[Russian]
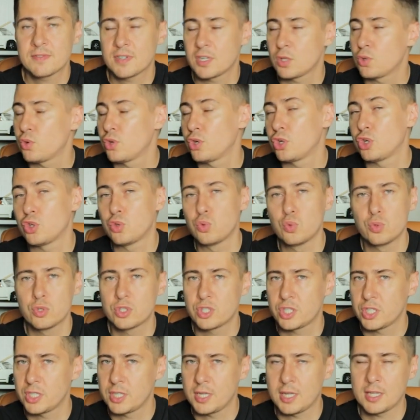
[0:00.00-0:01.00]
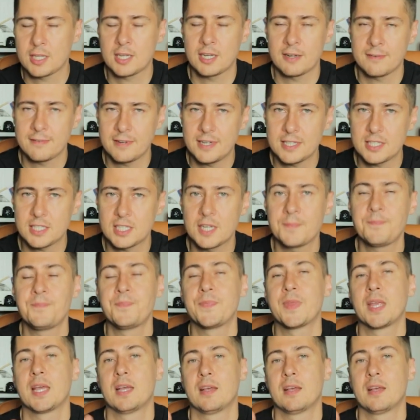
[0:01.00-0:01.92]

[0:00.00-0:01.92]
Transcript: в которых лучше не открываться